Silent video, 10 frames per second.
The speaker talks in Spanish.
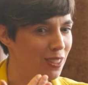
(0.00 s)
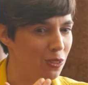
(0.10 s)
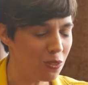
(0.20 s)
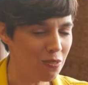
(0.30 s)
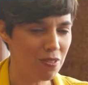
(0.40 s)

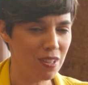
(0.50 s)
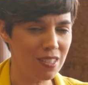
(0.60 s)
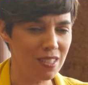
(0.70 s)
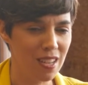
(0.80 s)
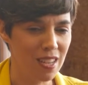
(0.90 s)

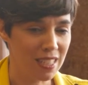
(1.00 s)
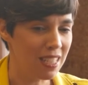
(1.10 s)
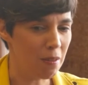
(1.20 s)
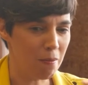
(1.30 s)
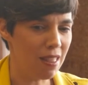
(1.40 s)
Entonces,
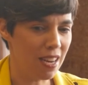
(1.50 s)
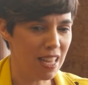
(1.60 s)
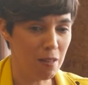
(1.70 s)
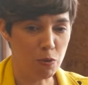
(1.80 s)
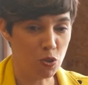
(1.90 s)
ser madre
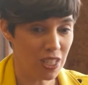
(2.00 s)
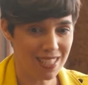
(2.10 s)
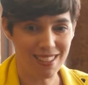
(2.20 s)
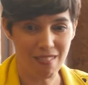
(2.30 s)
ya de por sí es